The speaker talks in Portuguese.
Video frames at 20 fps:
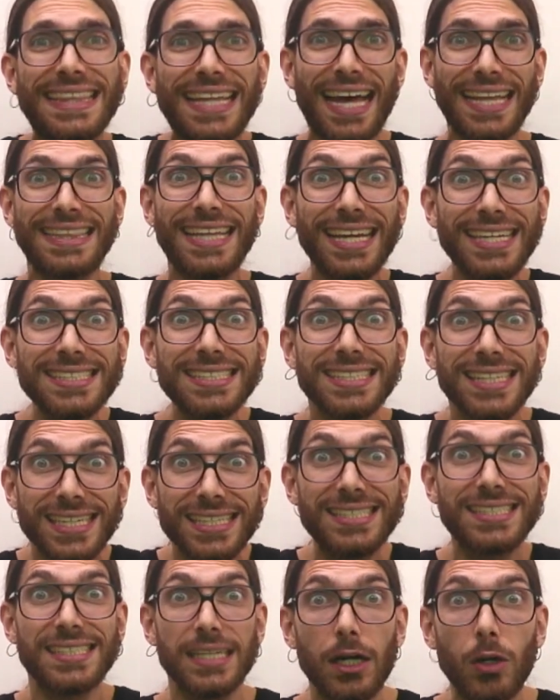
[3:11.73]
na
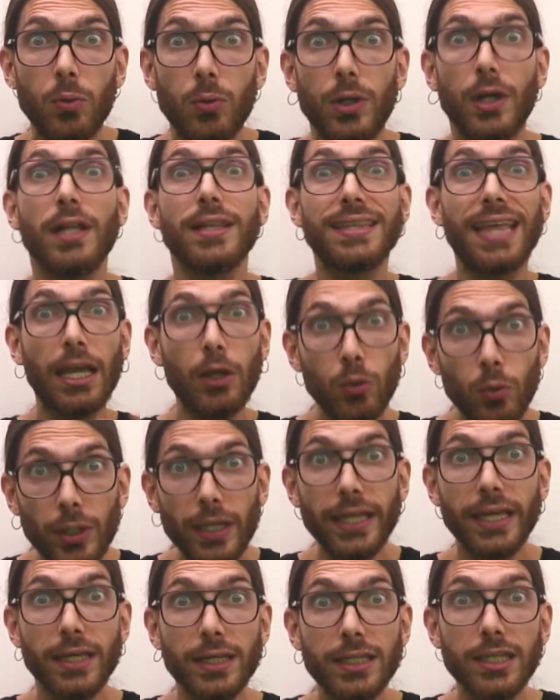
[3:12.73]
descrição tem um
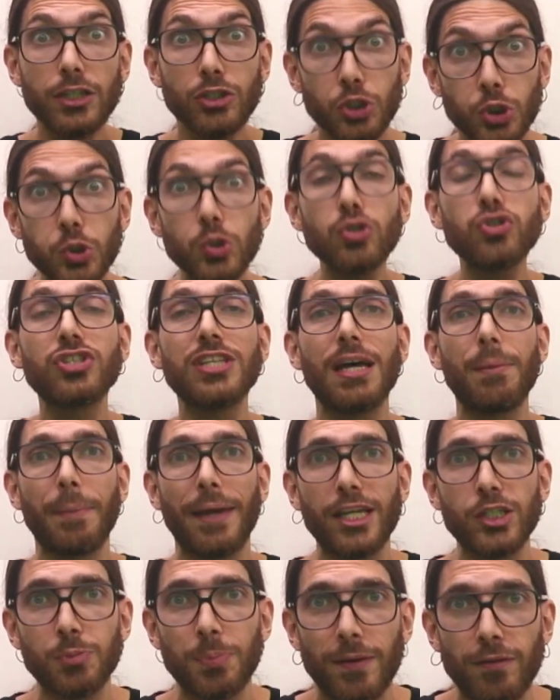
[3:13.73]
link
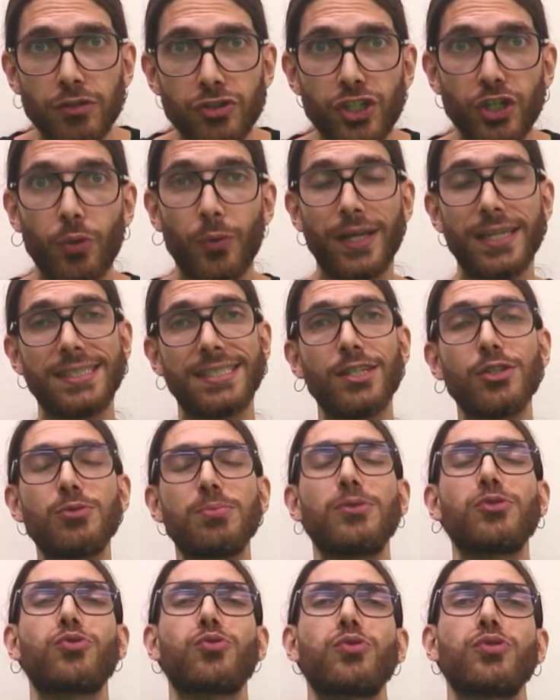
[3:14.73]
justamente para você conhecer
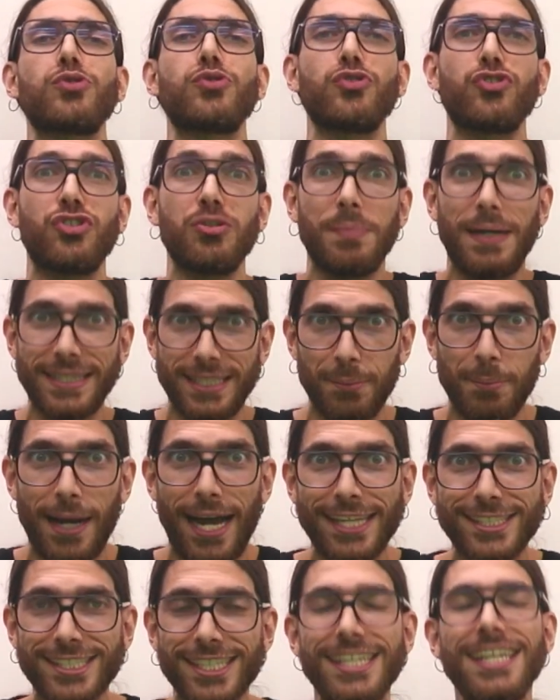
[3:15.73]
os meus cursos de
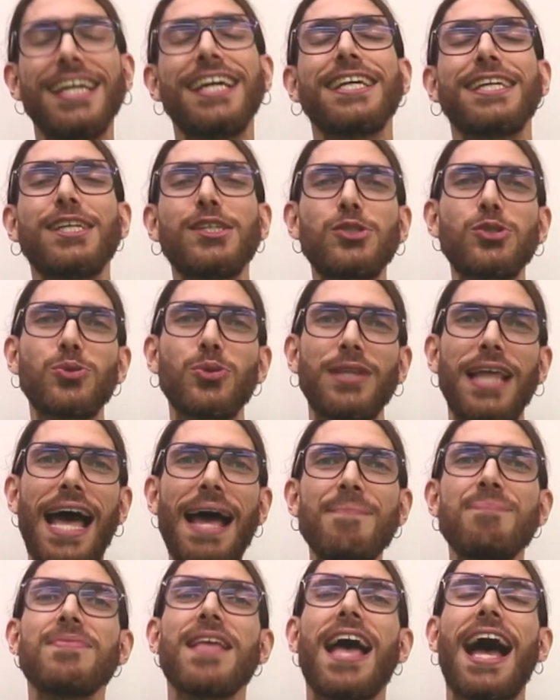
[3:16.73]
matemática e
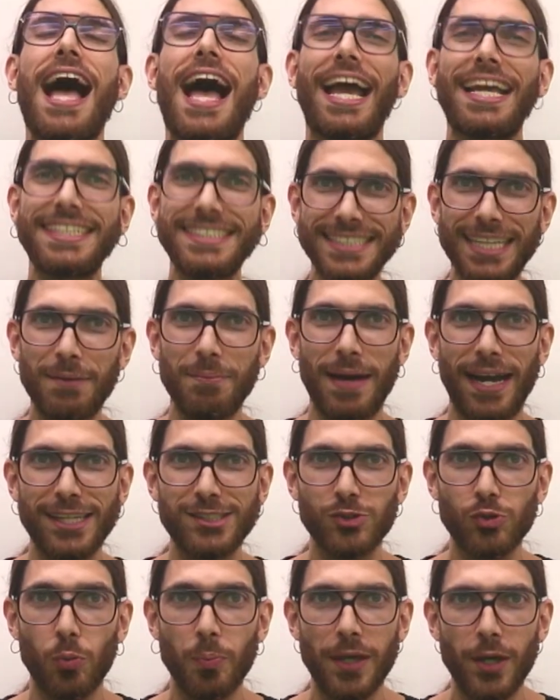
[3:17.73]
estudar ainda
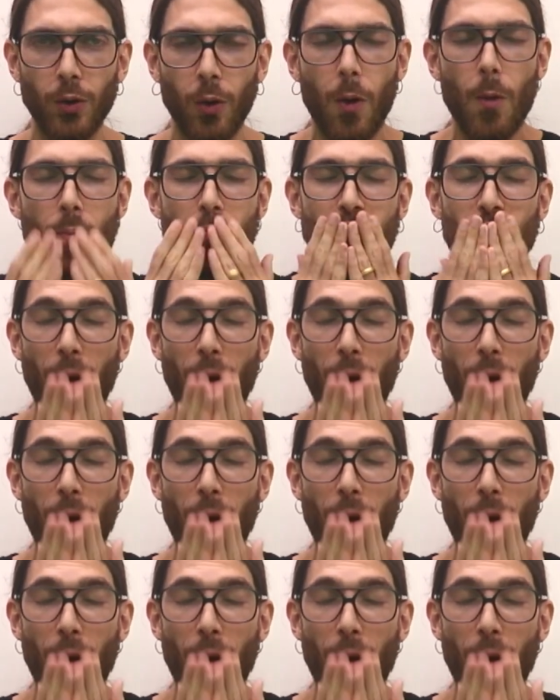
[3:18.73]
mais comigo.